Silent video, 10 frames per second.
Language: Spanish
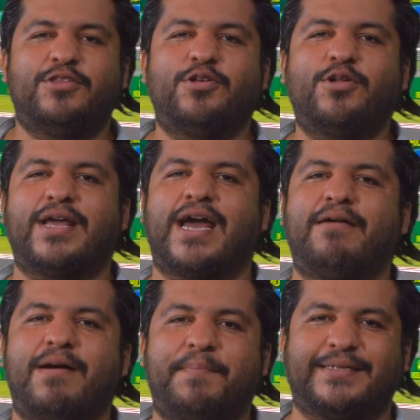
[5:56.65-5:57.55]
no lo
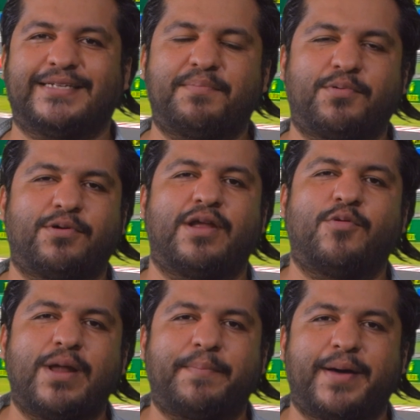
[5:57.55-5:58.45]
dejaba pasar por
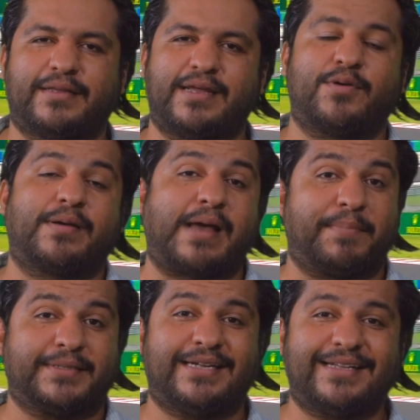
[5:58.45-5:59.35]
ninguna parte.
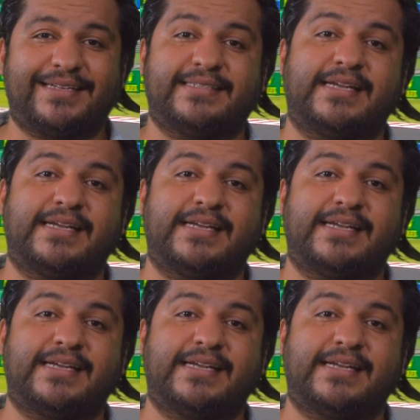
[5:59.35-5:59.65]
a pesar de que si